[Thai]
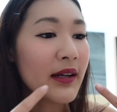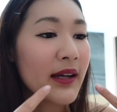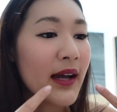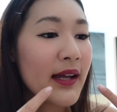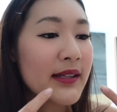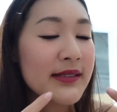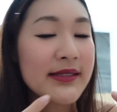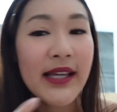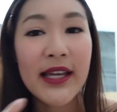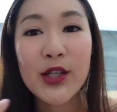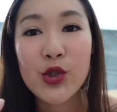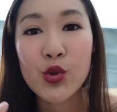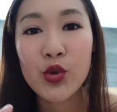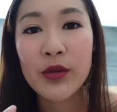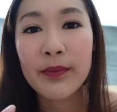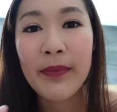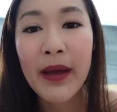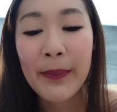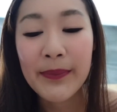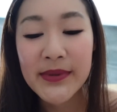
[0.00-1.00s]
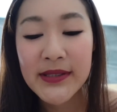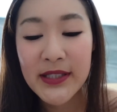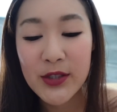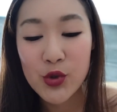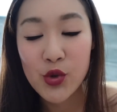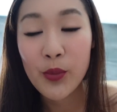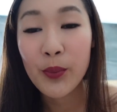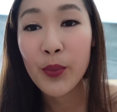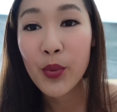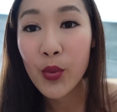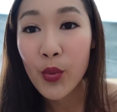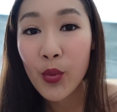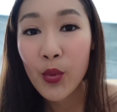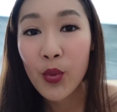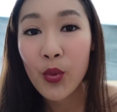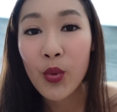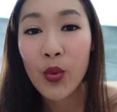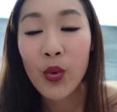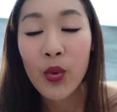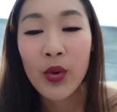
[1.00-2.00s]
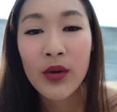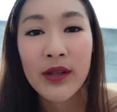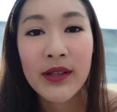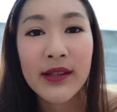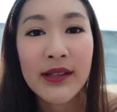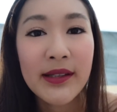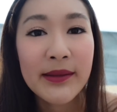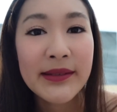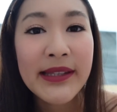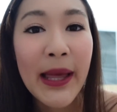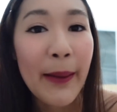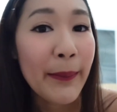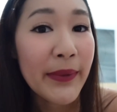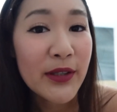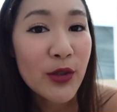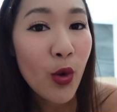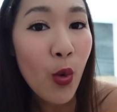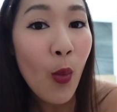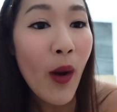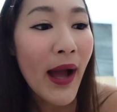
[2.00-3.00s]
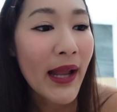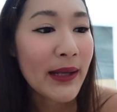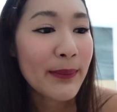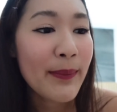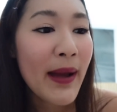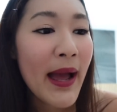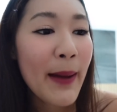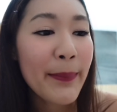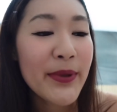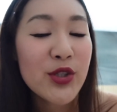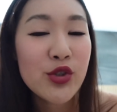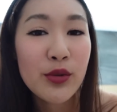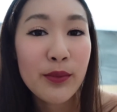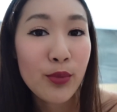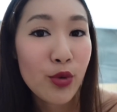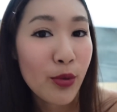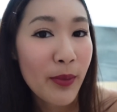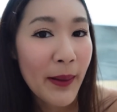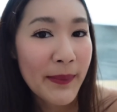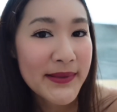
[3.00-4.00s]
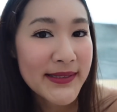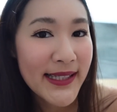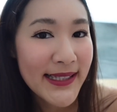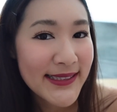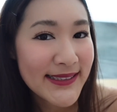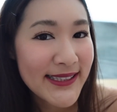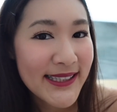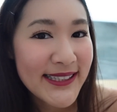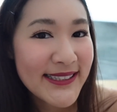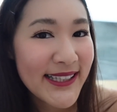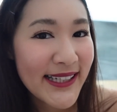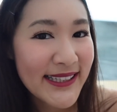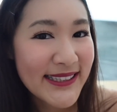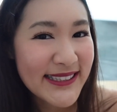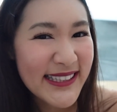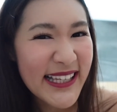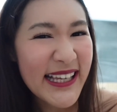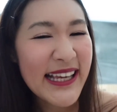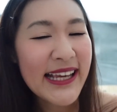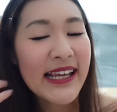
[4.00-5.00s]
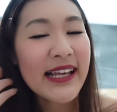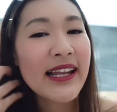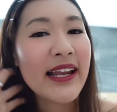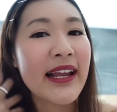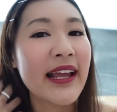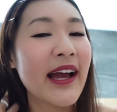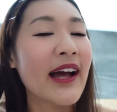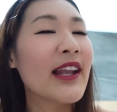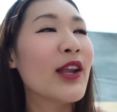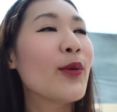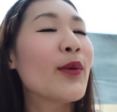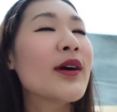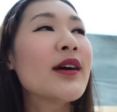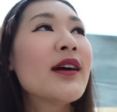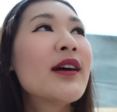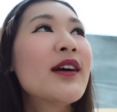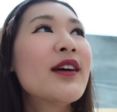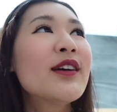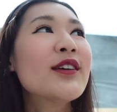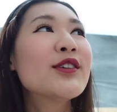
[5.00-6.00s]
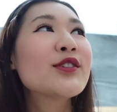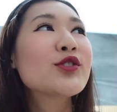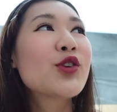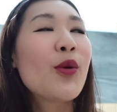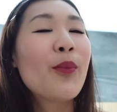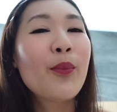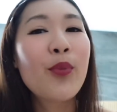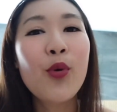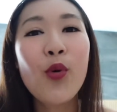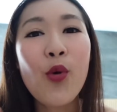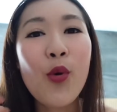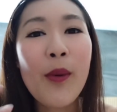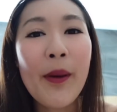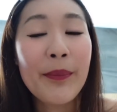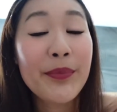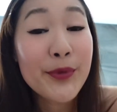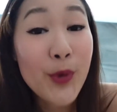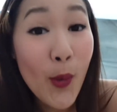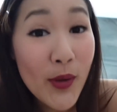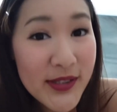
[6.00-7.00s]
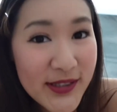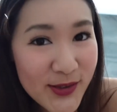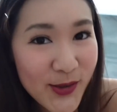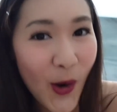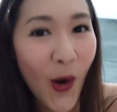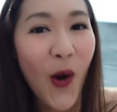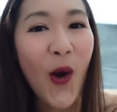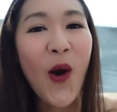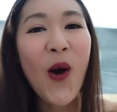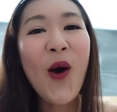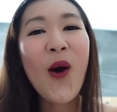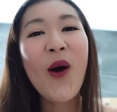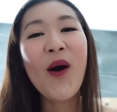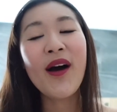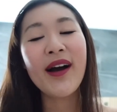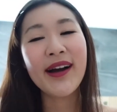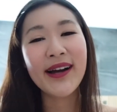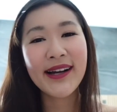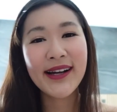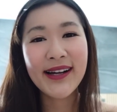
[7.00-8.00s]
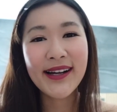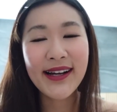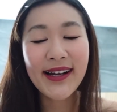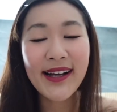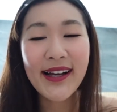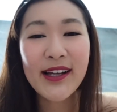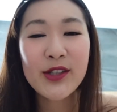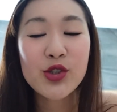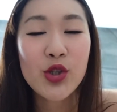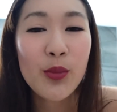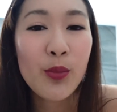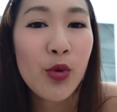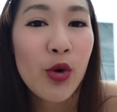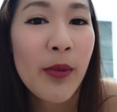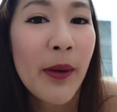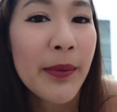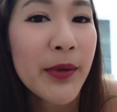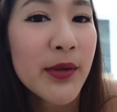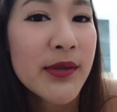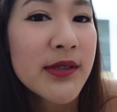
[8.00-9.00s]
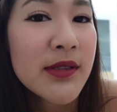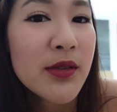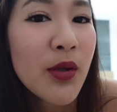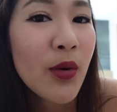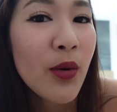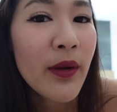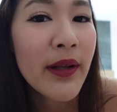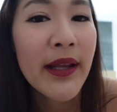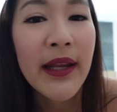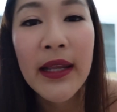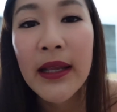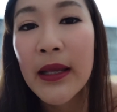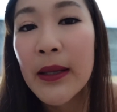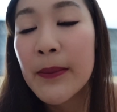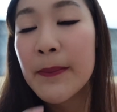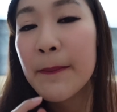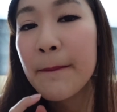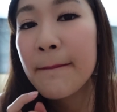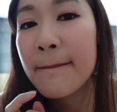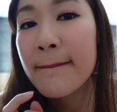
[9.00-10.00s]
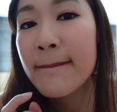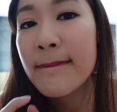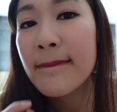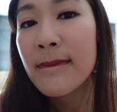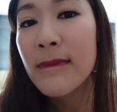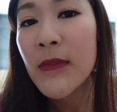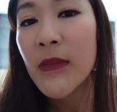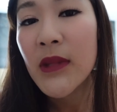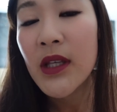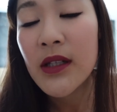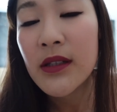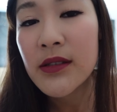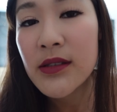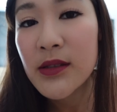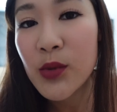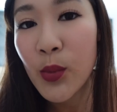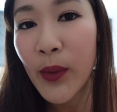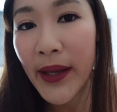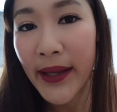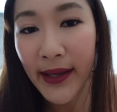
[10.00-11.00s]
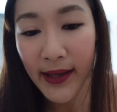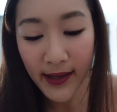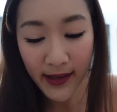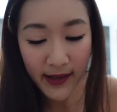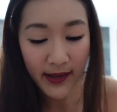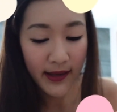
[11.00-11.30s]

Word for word: การใส่ชุดแบบสีชมพู แต่ไม่ต้องหวานมาก เป็นชมพูแบบเซ็กซี่เซ็กซี่อะไรเงี้ยค่ะเรียกว่าชมพูแบบโรสโก เออ ชมพูแบบโรสโกอะไรอย่างงี้ สวยค่ะ